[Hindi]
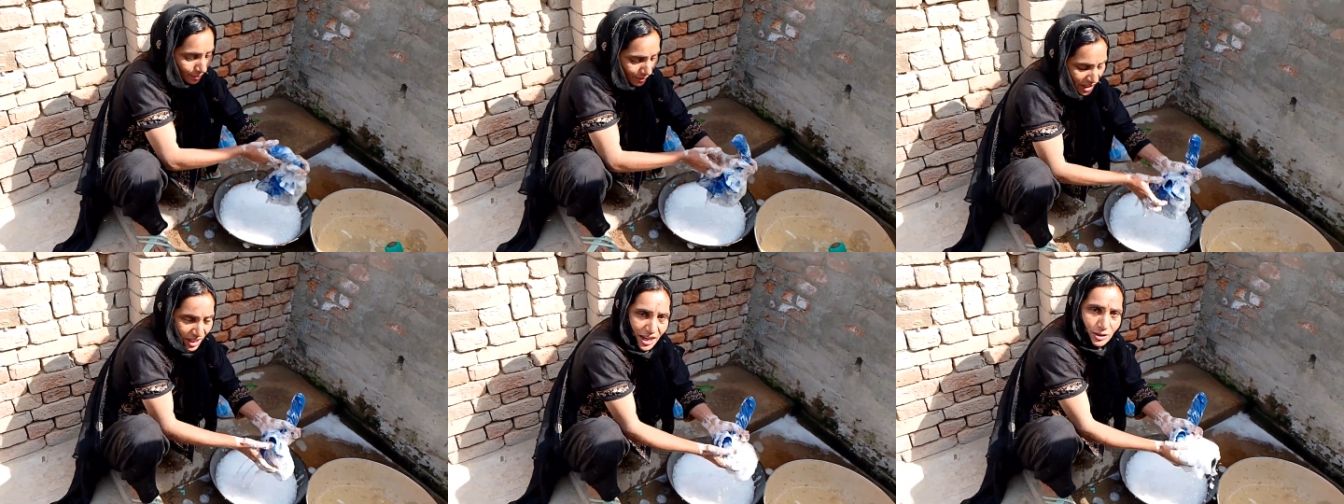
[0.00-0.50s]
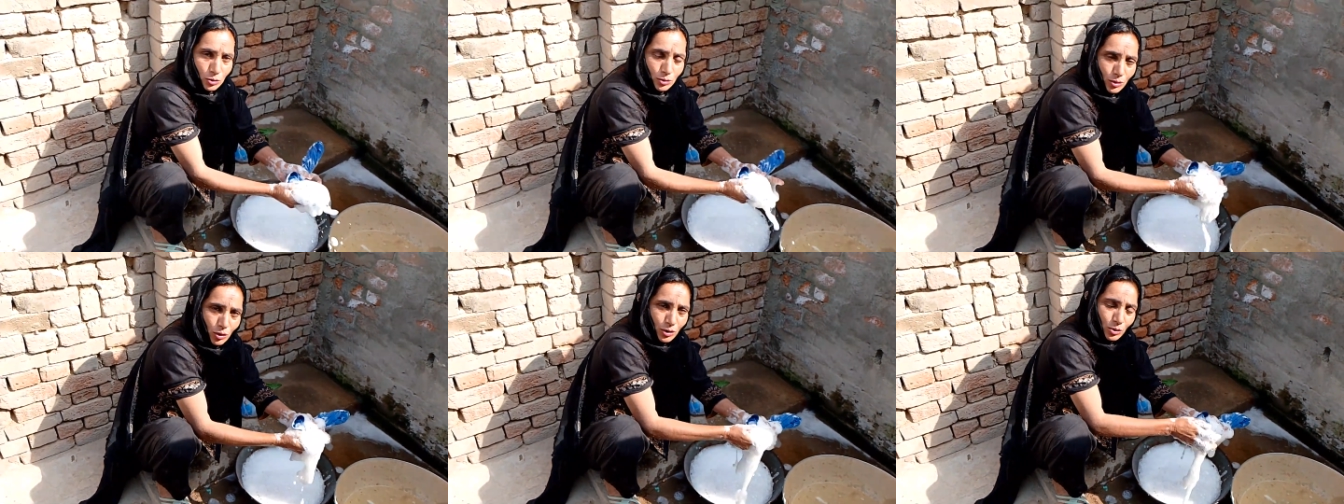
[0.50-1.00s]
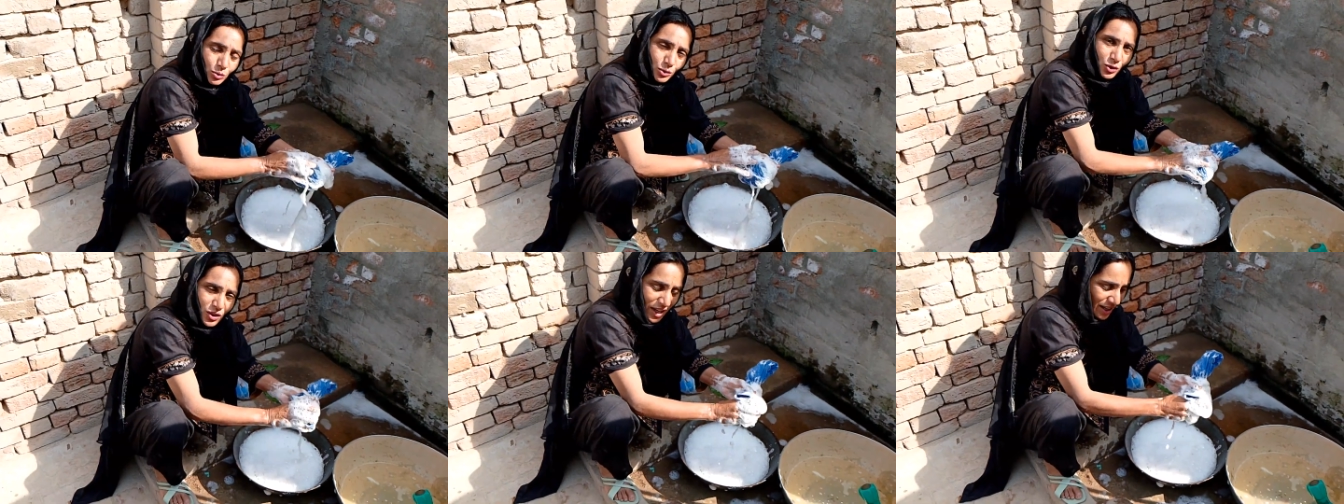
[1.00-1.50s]
मैंने कहा सूट दो सूट
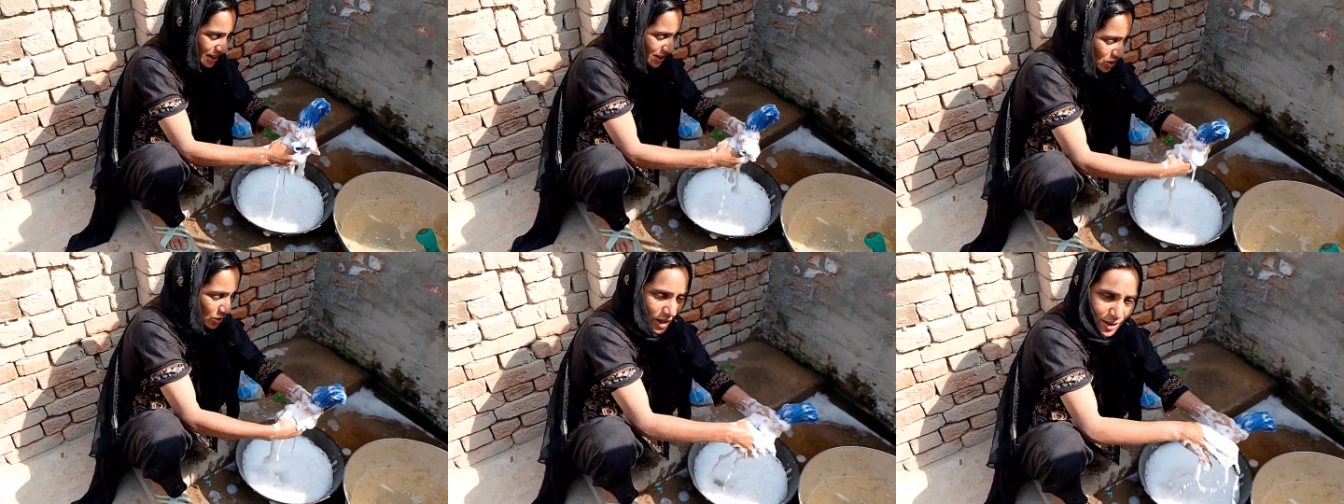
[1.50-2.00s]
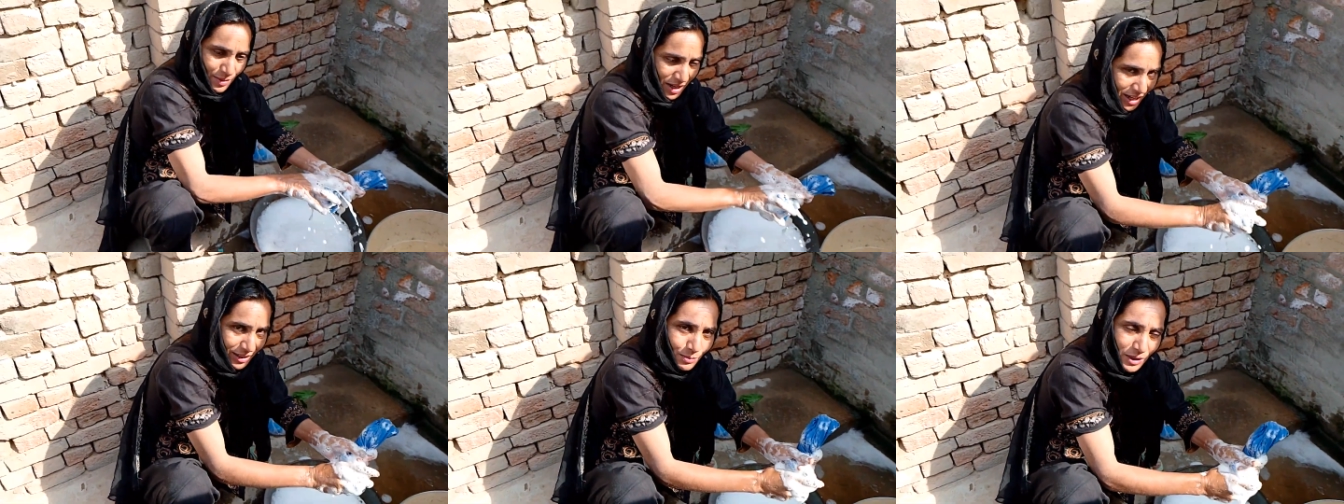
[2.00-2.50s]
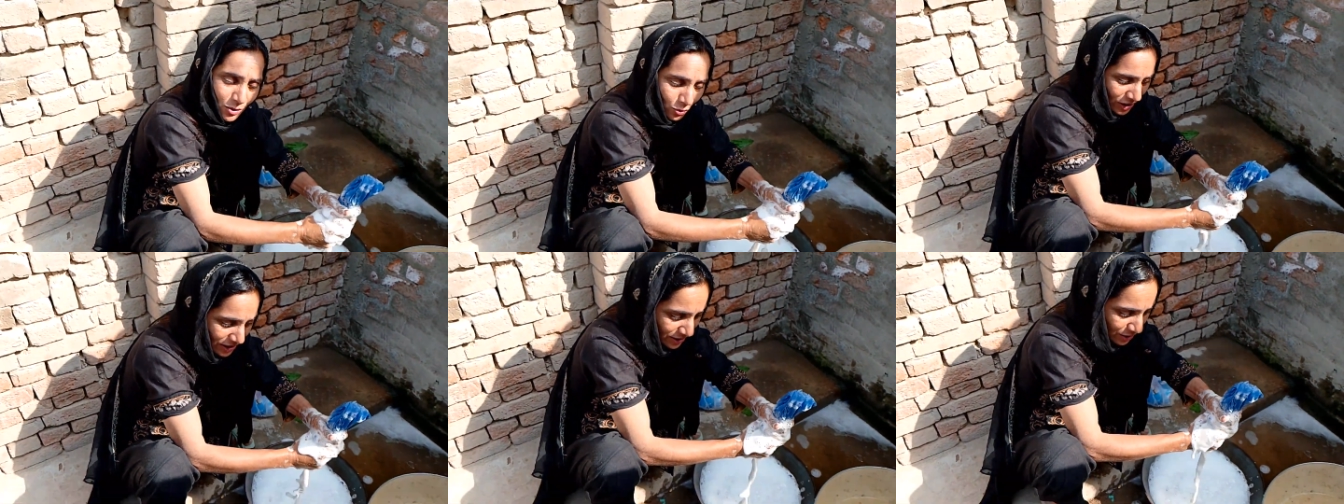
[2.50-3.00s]
तो सारे हैं चलो आज मैं हाथ पे
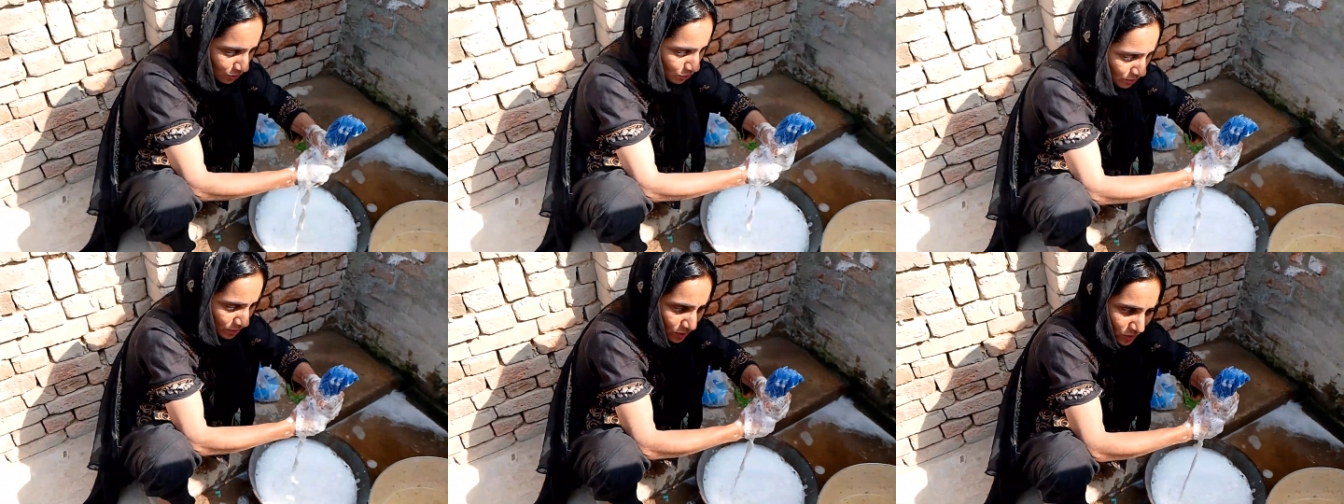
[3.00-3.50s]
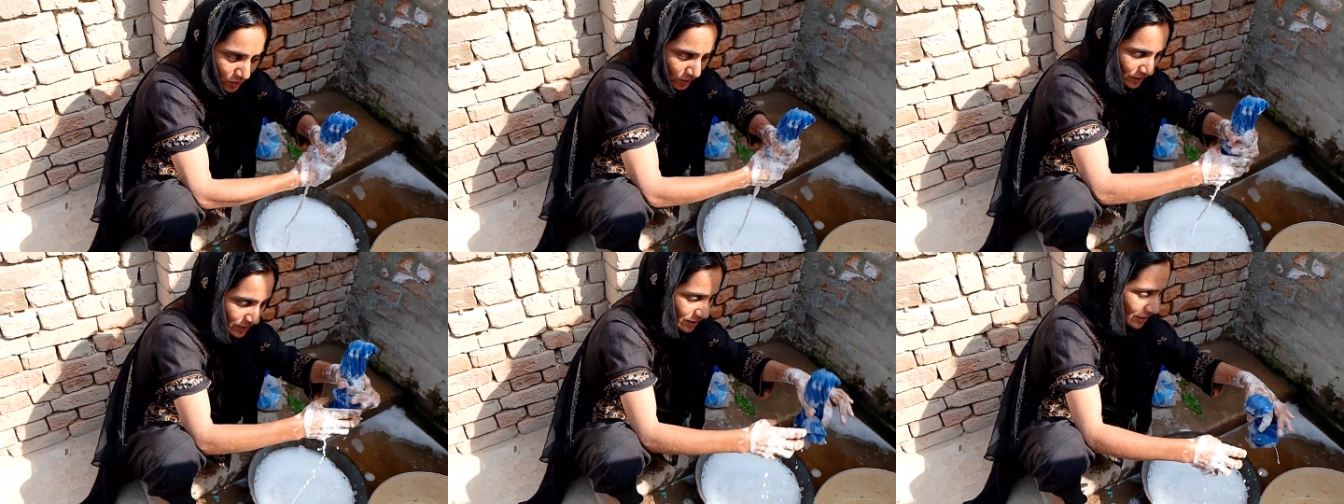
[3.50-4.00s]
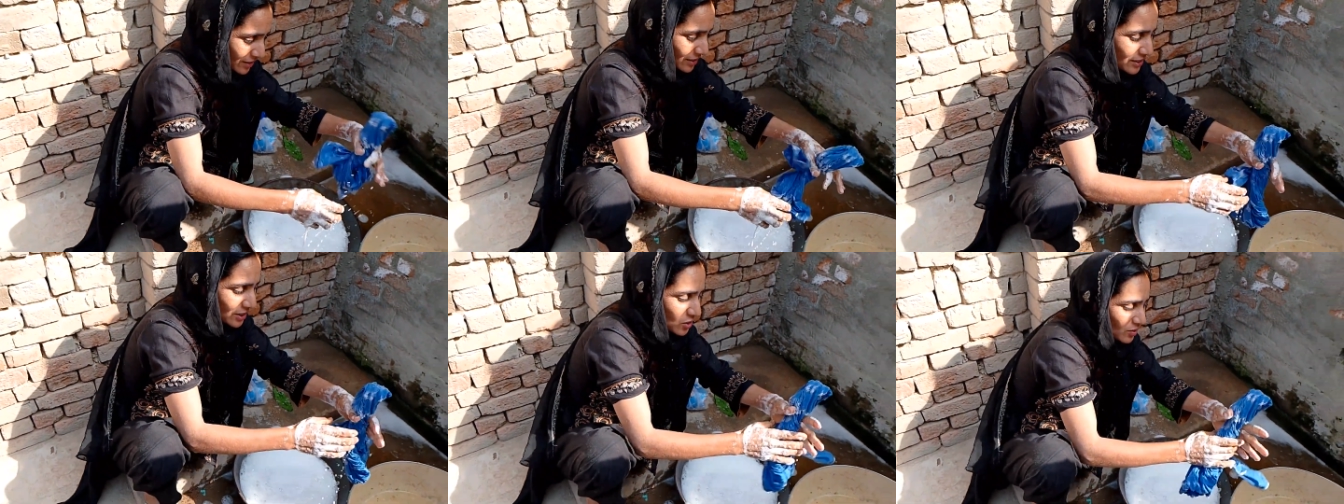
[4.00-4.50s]
धो लेती हूँ अच्छा
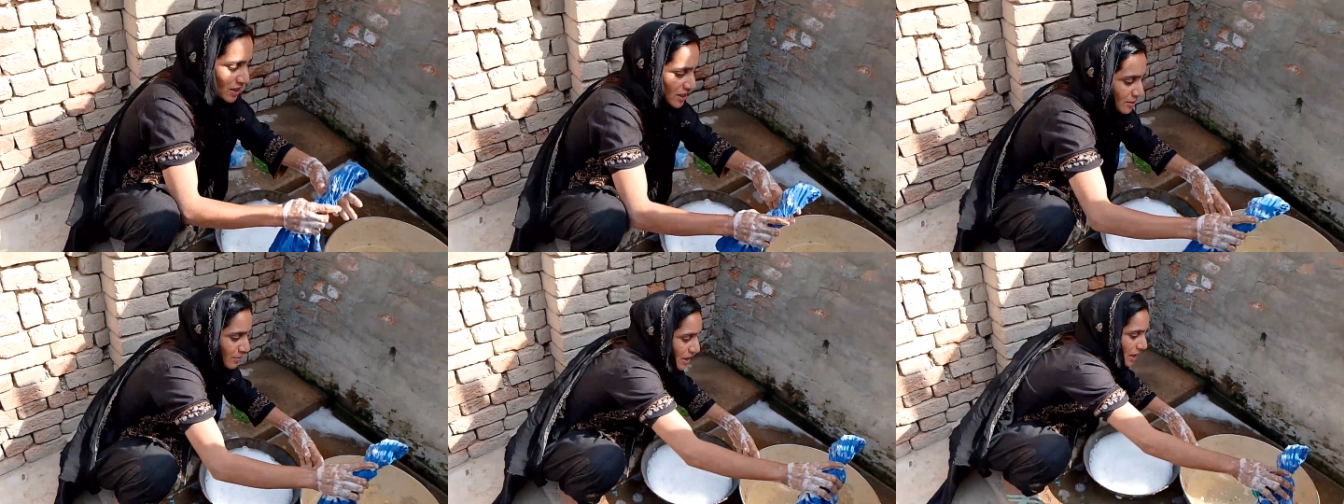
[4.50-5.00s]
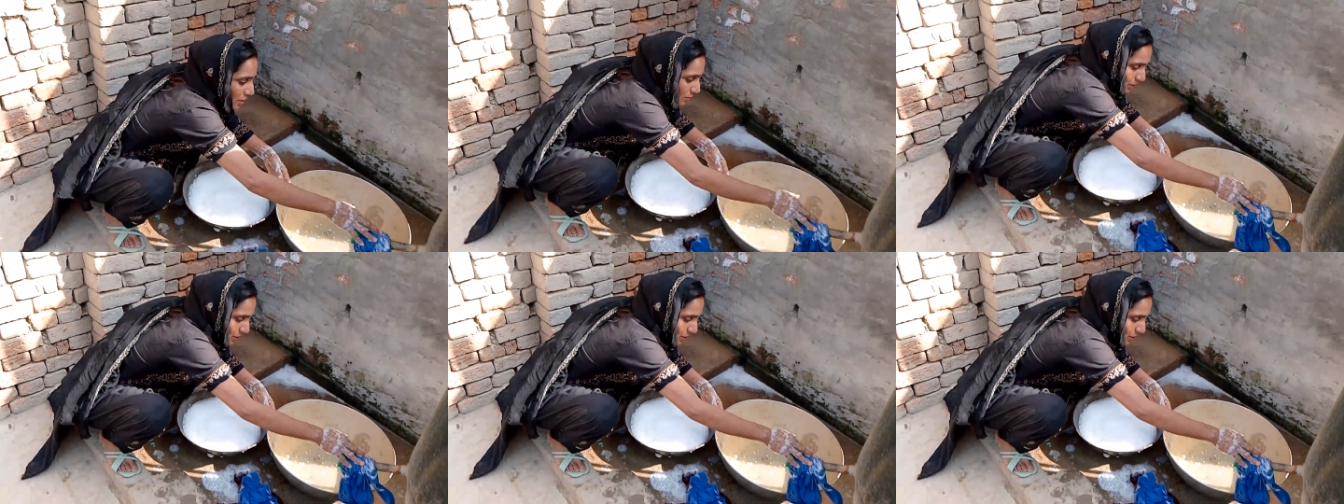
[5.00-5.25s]
हाँ इस वजह से मैं हाथ